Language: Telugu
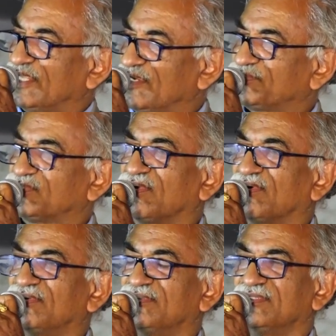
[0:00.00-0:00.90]
హెల్ప్తో
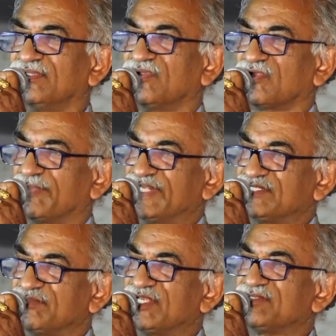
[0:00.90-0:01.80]
ఒక
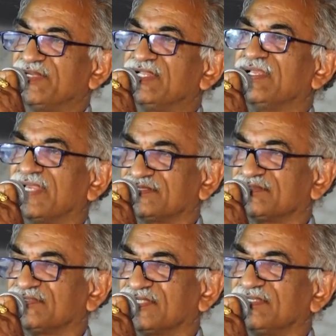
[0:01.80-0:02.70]
మంచి ఇమేజ్ బిల్డింగ్
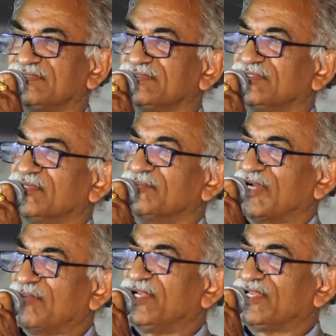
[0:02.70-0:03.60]
యాక్టివిటీ
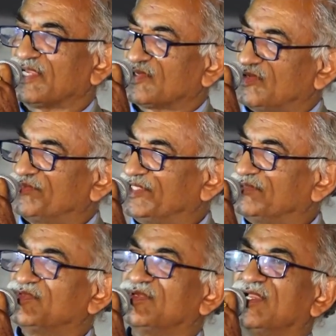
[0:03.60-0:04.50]
పబ్లిక్ ఎక్కువ
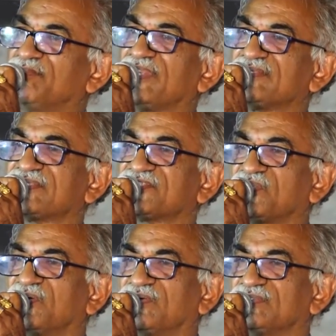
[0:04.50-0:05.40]
మంది మూవ్ అయ్యే
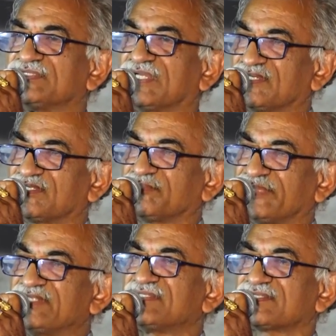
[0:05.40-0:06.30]
ప్లేసెస్లో చక్కటి
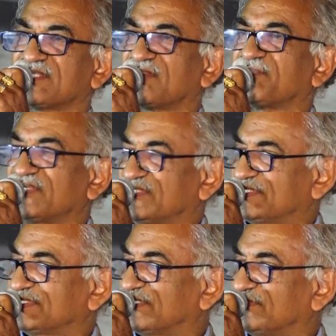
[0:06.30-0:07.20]
బెంచెస్ ఏర్పాటు
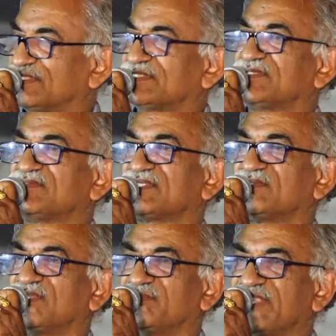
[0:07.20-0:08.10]
చేశారు దట్ గివ్స్
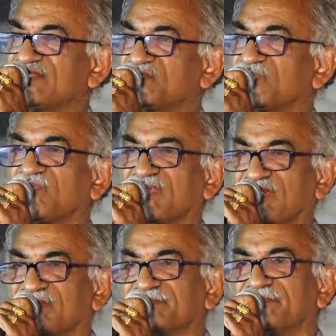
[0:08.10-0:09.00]
ఎ గుడ్ ఇమేజ్ టు యువర్
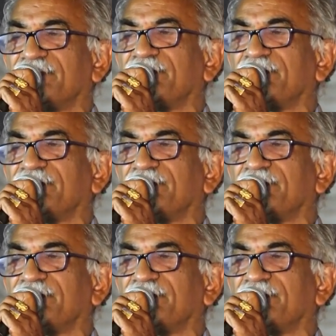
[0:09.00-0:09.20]
క్లబ్